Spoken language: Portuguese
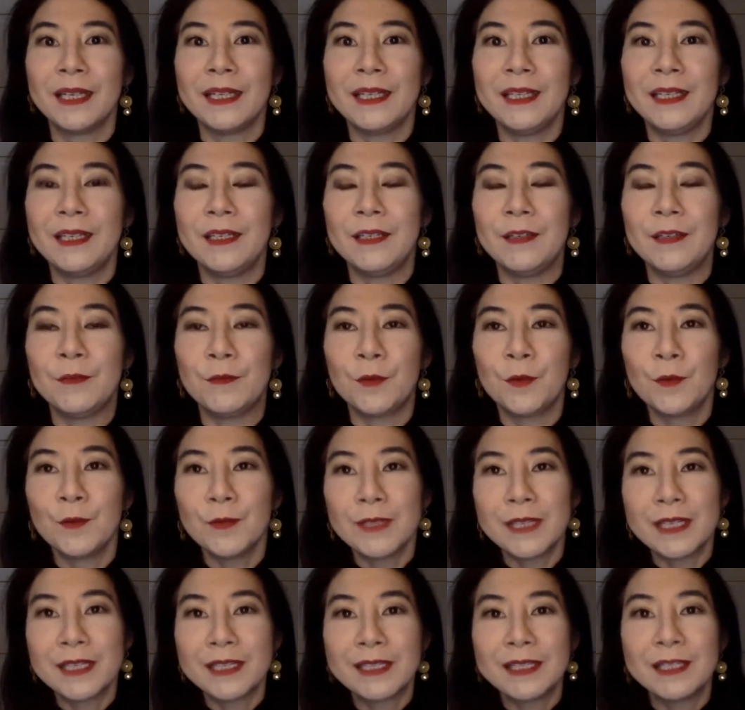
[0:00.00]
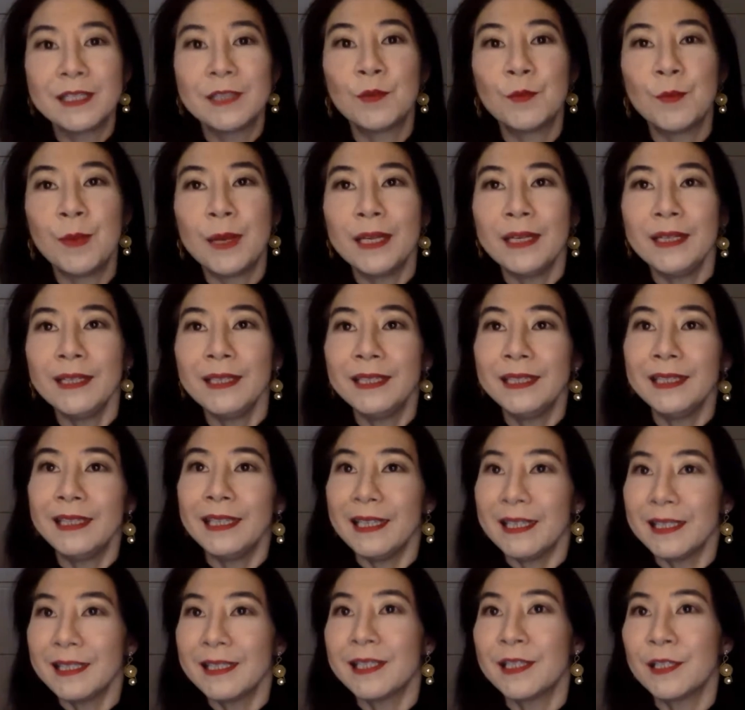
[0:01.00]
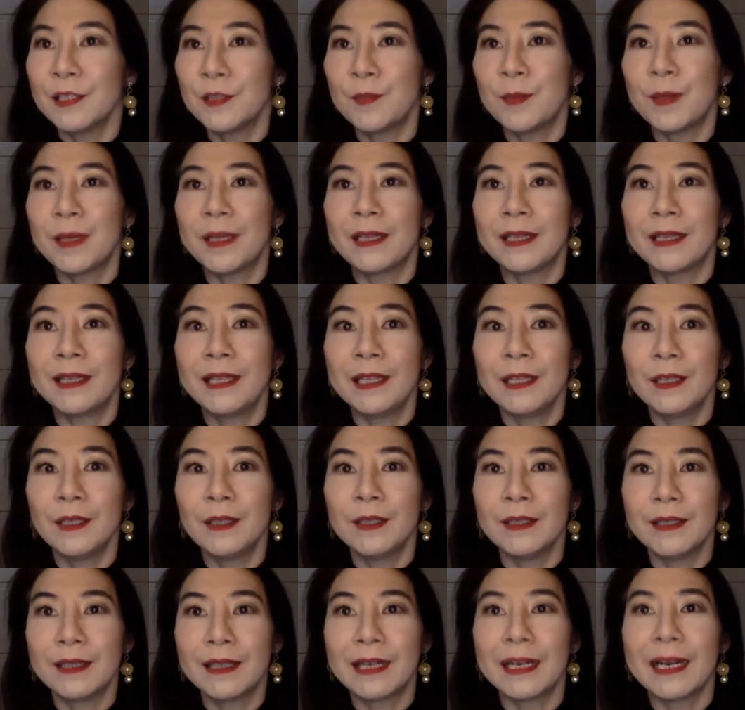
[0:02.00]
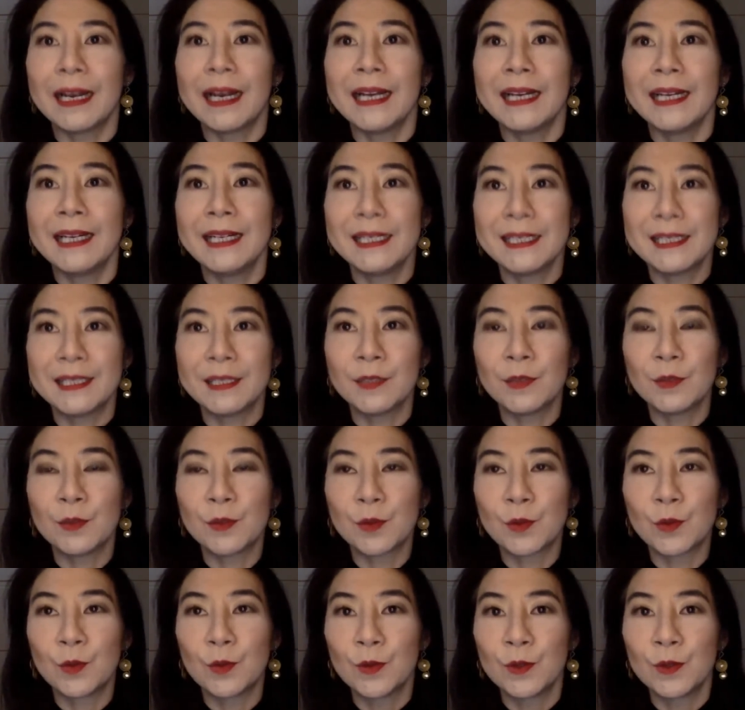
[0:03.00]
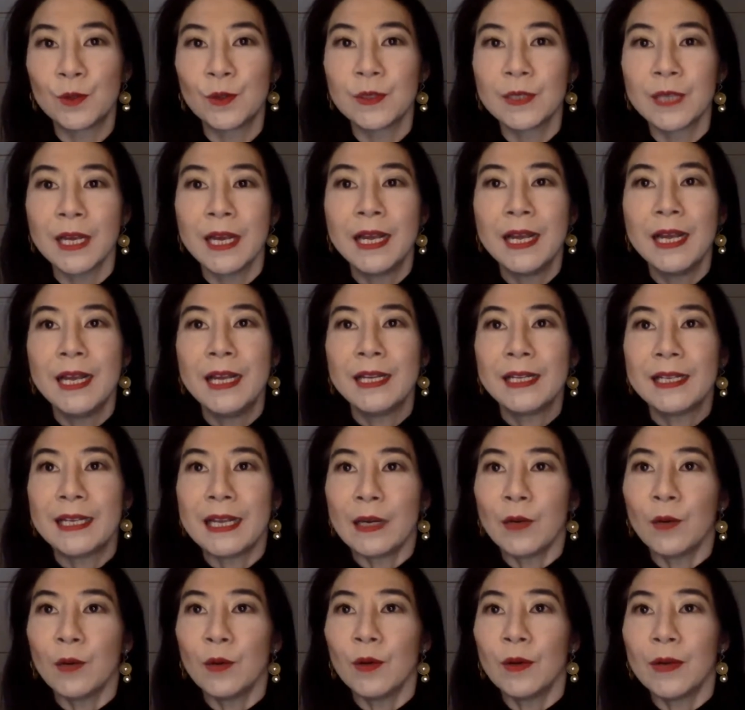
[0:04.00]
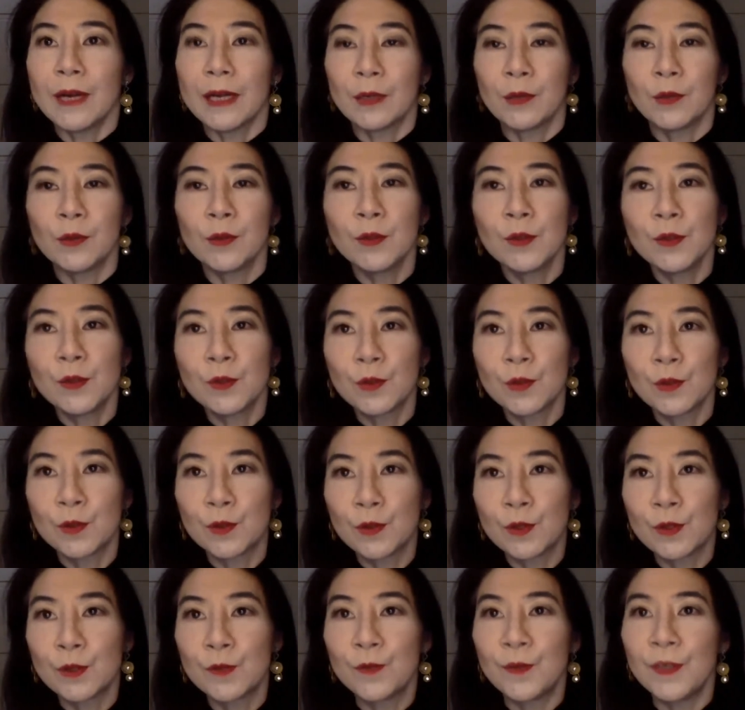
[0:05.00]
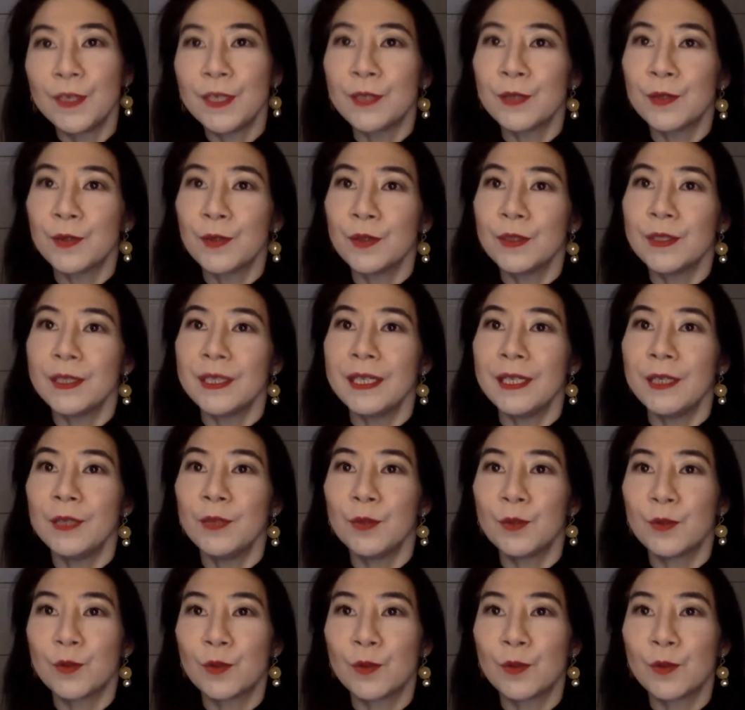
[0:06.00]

E foi um exercício bem interessante para ter clareza dos custos, que é colocar todos os custos fixos e os